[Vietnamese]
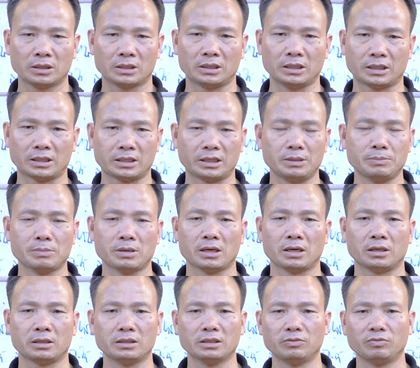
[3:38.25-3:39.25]
thì khi
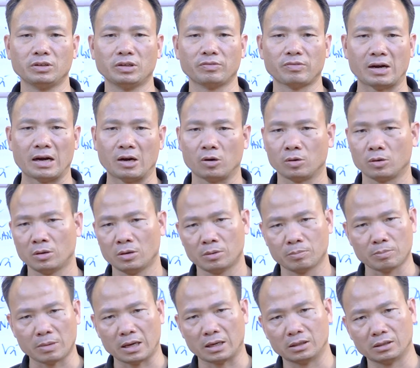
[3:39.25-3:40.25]
mà nhân viên vào
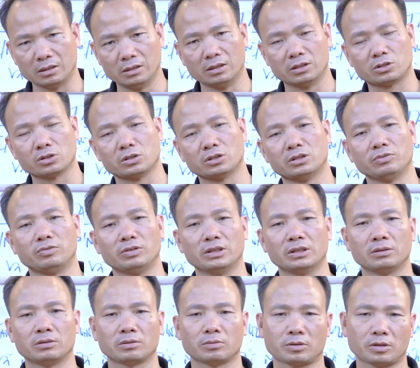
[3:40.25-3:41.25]
bạn đưa cho nhân
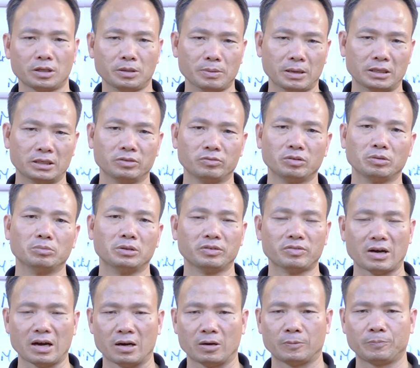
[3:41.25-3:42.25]
viên khi bạn nhân viên
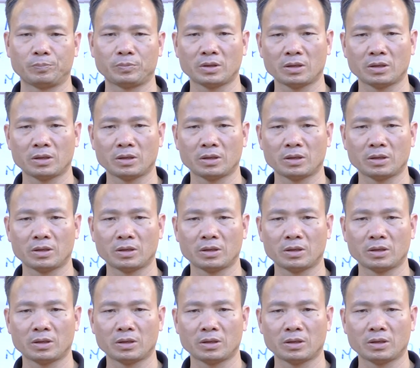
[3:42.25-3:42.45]
mới vào